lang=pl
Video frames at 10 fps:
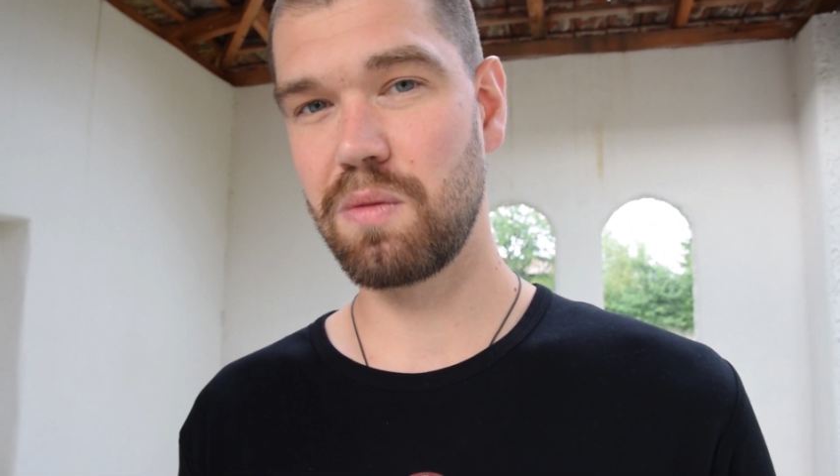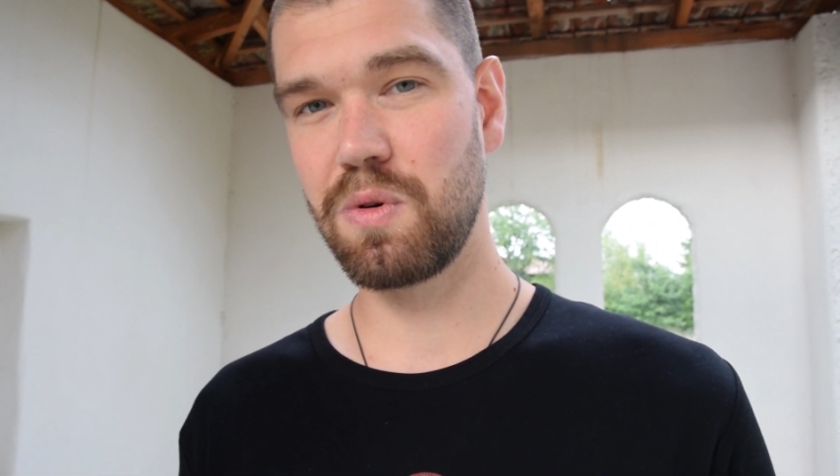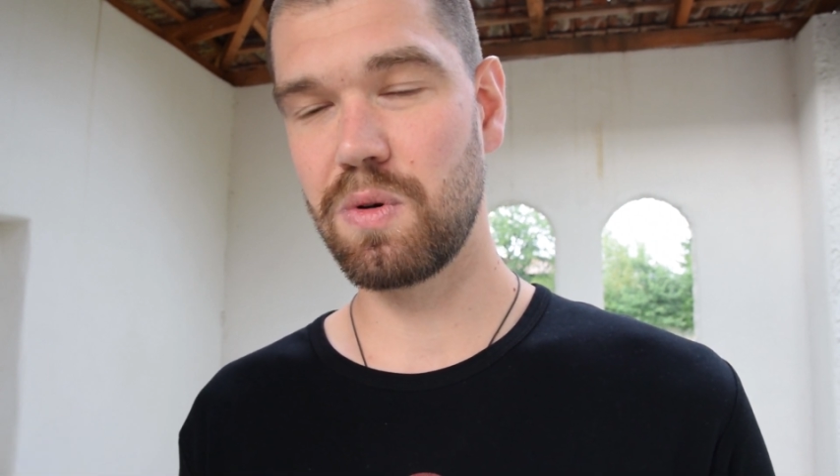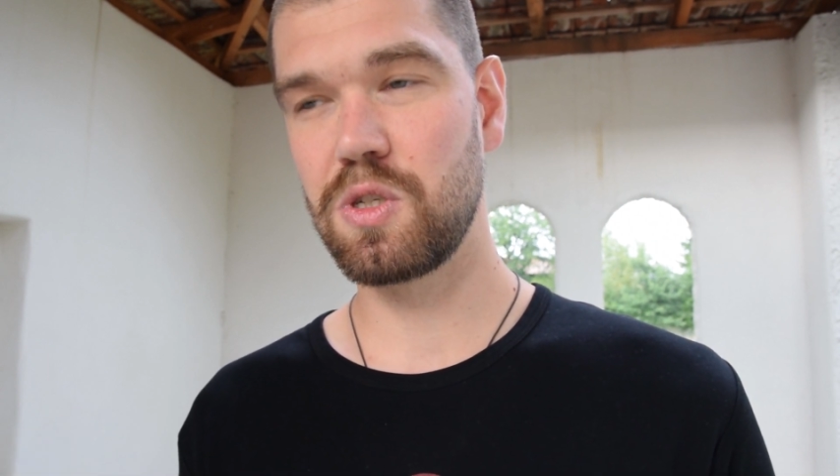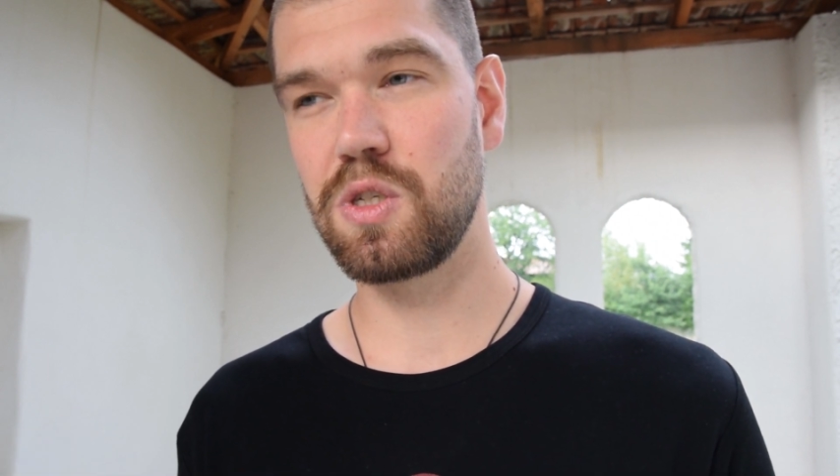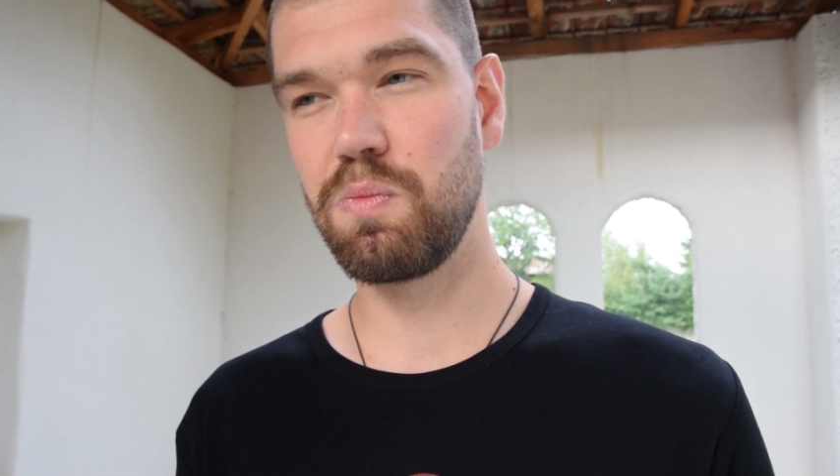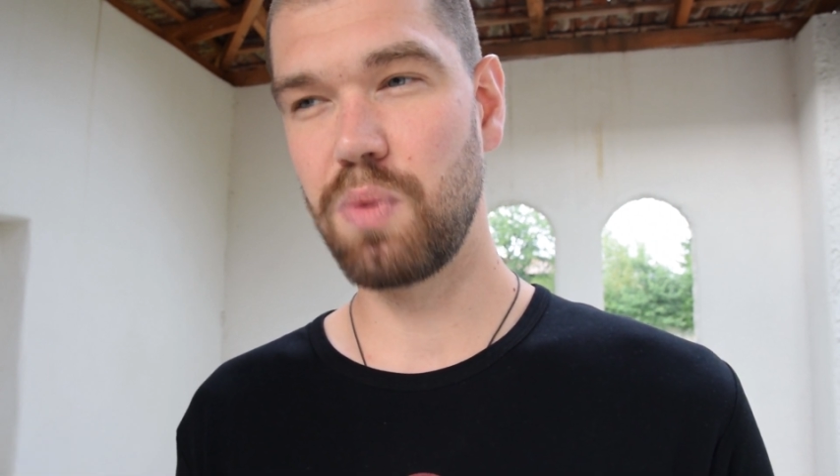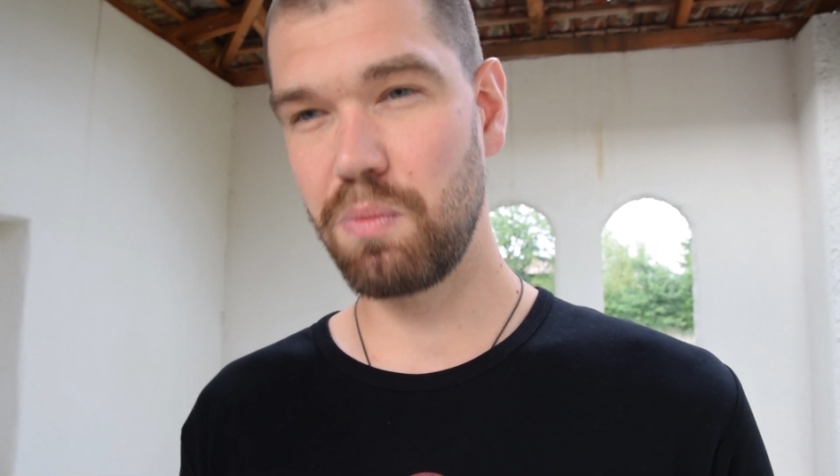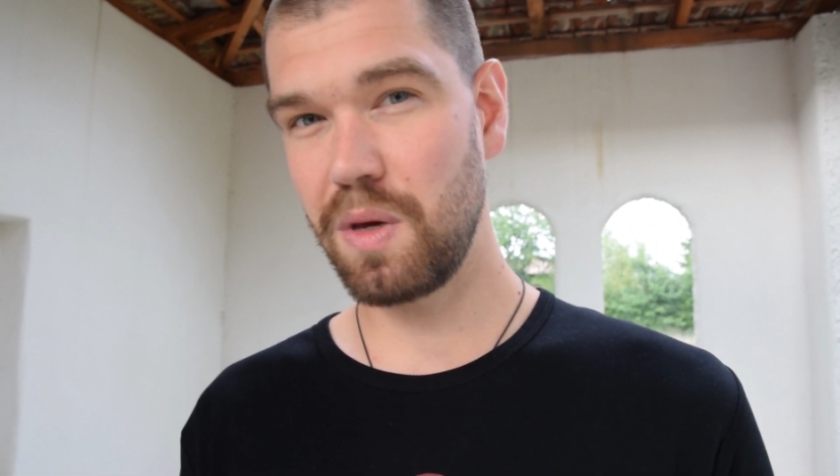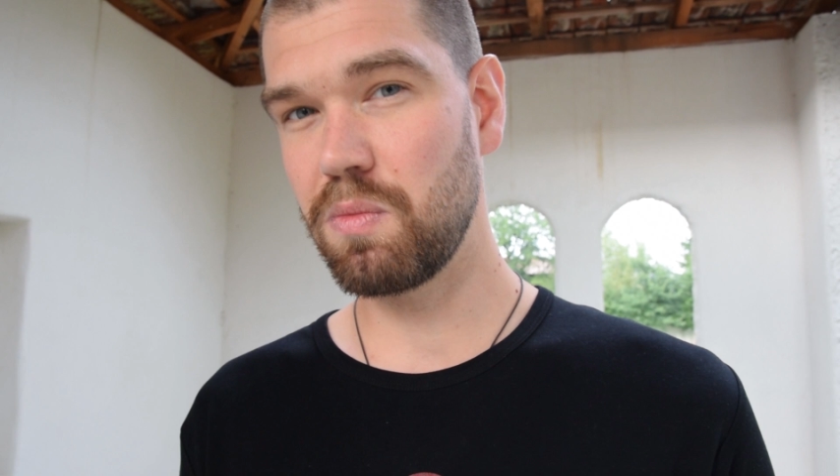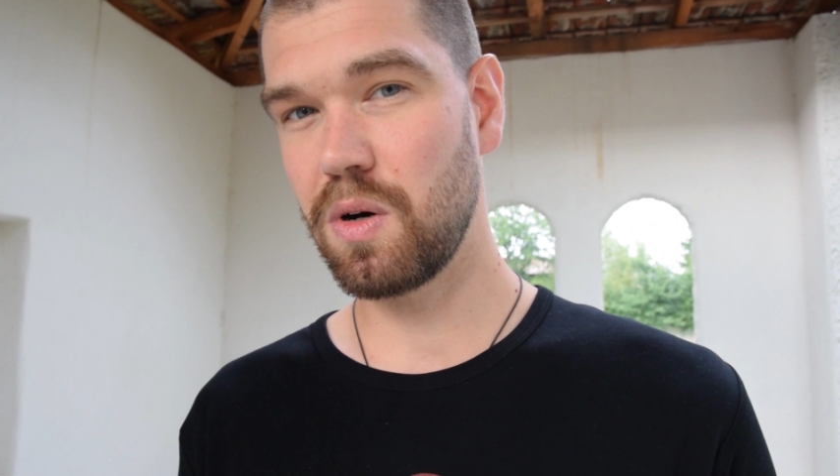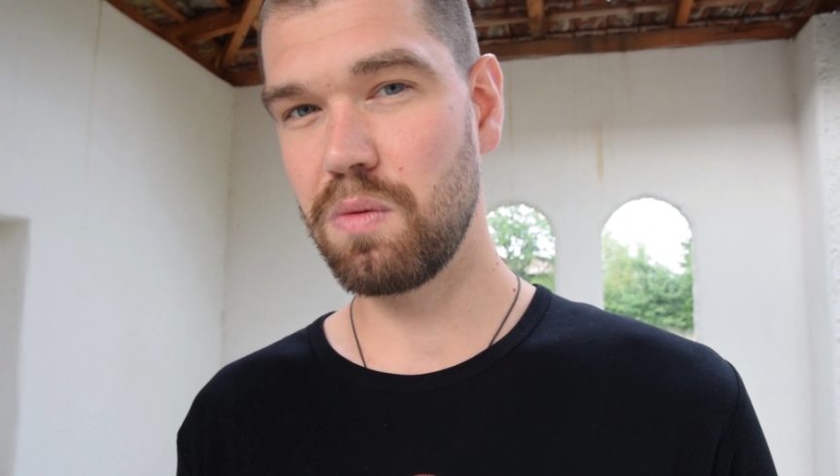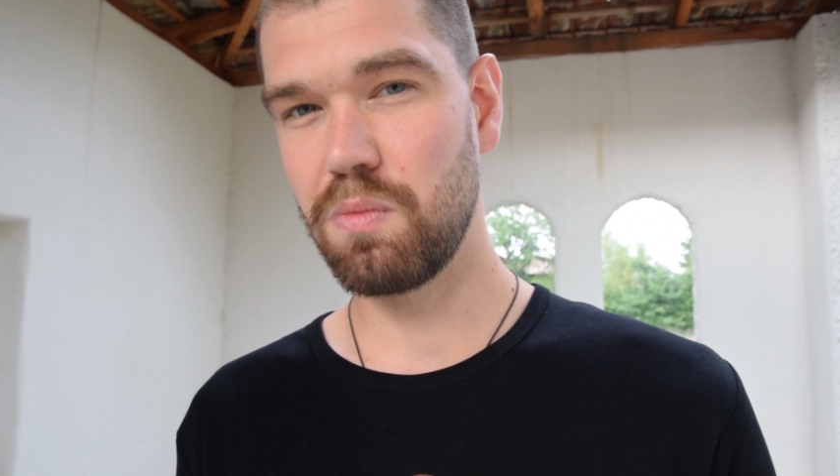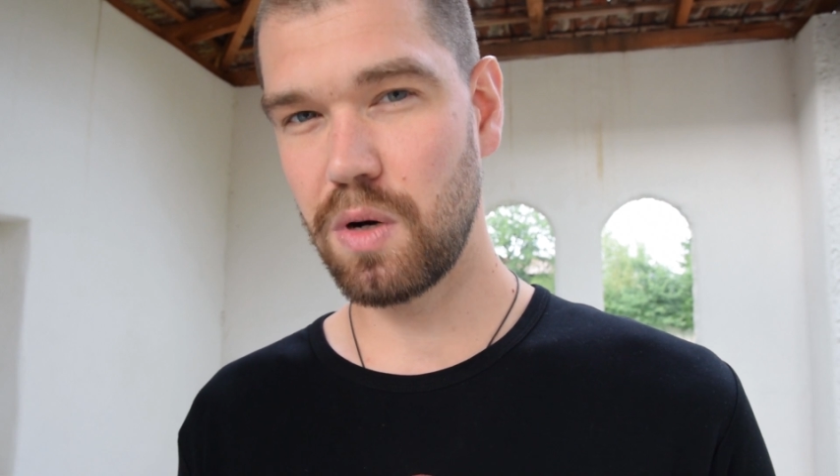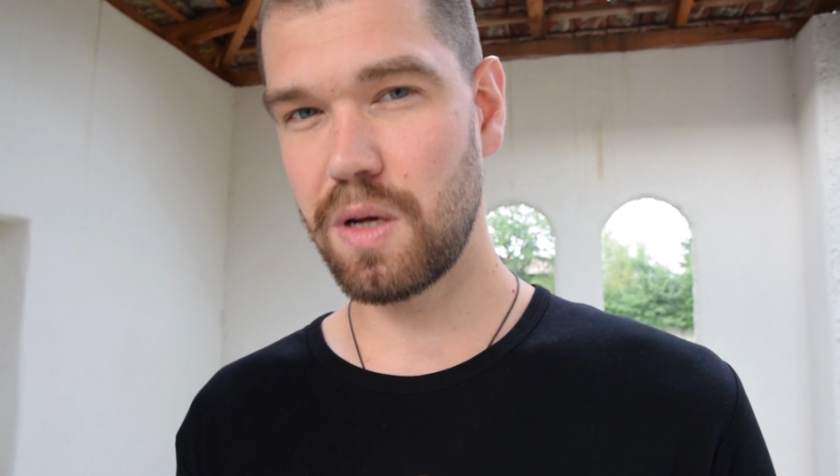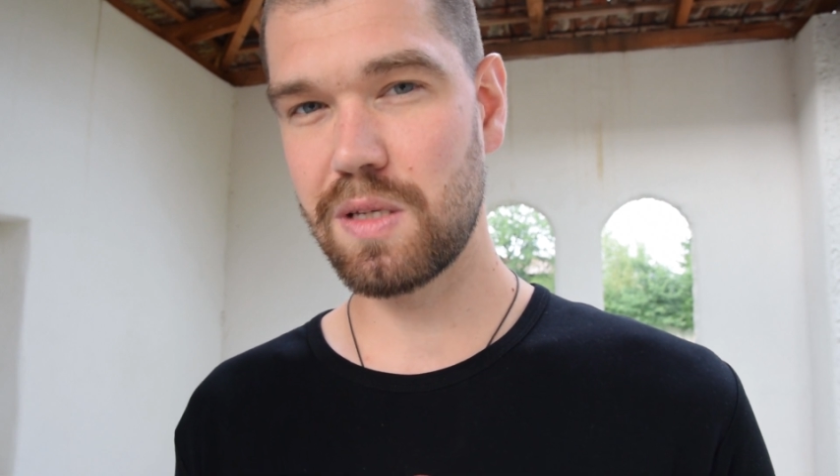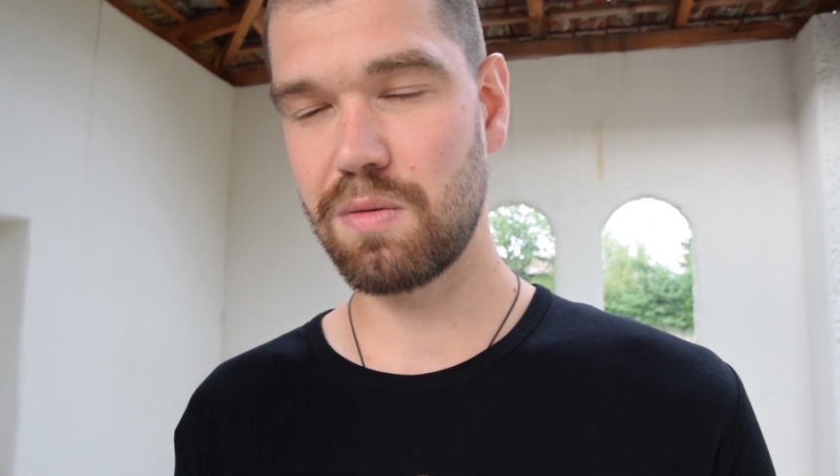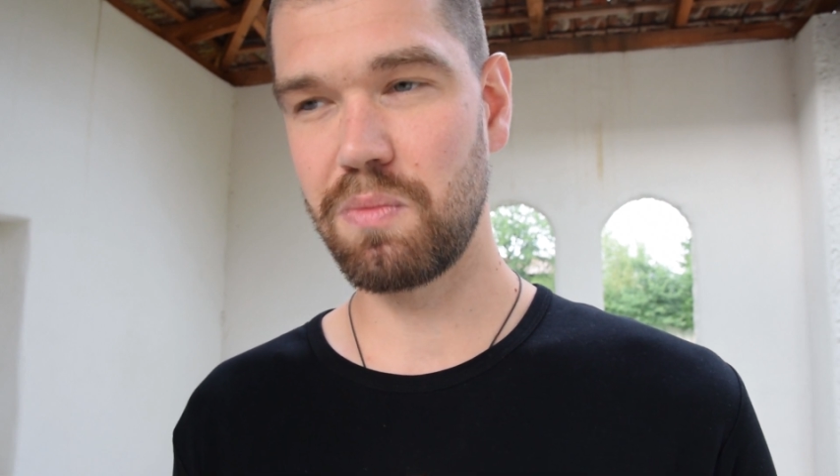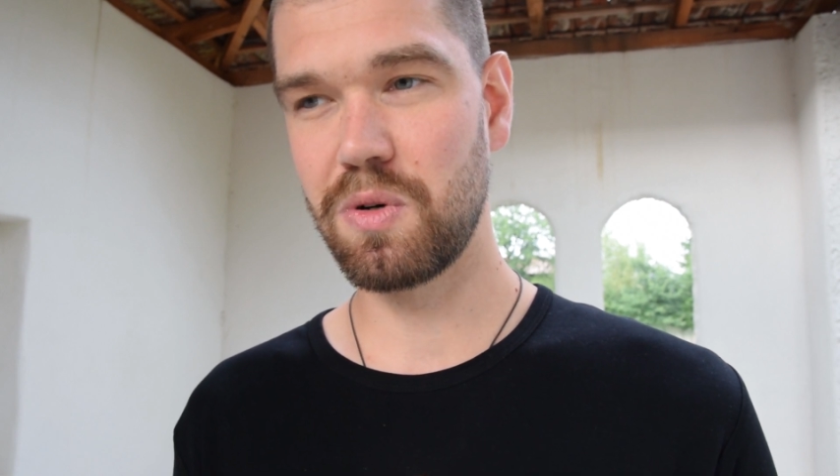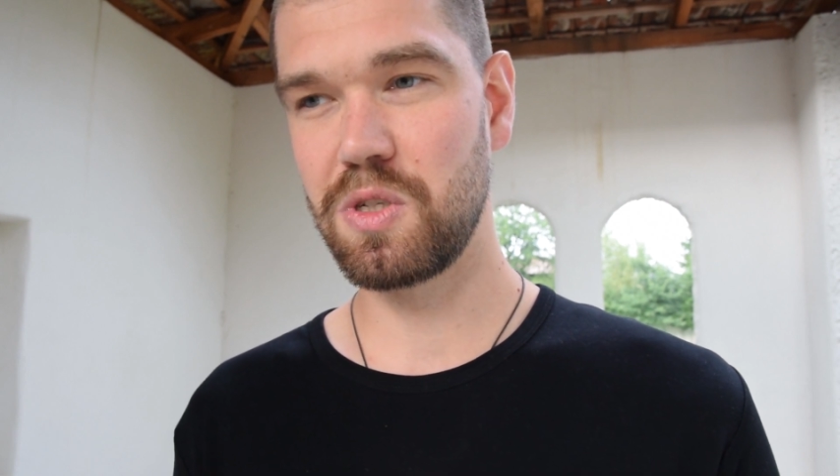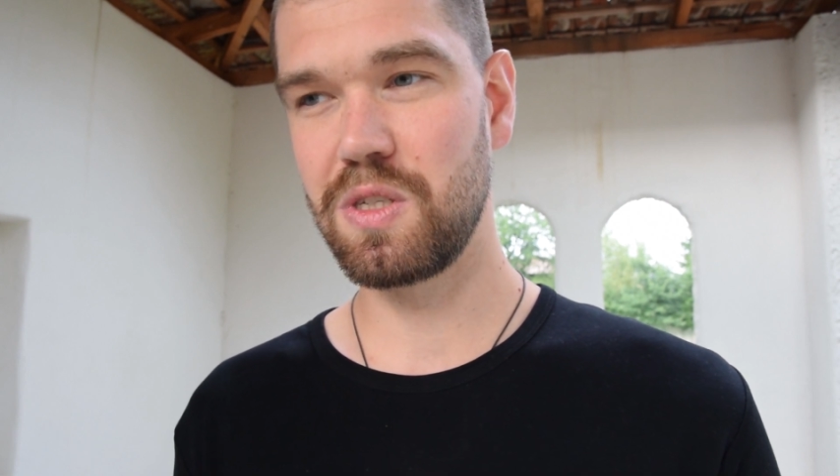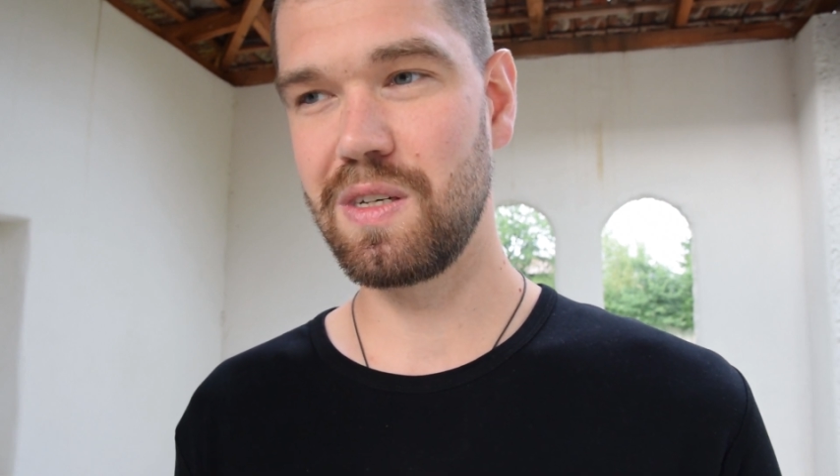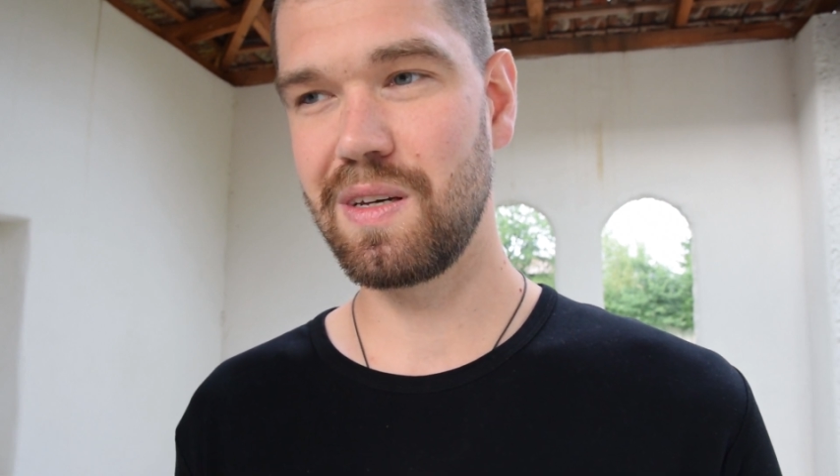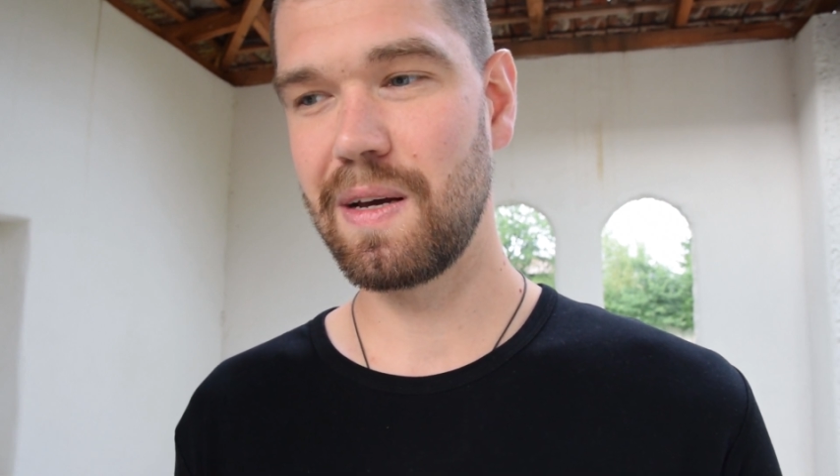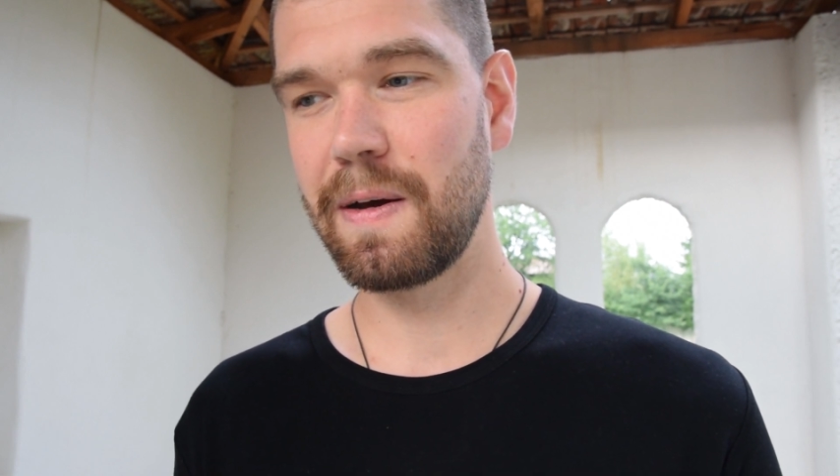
miłości pomimo mojej słabości,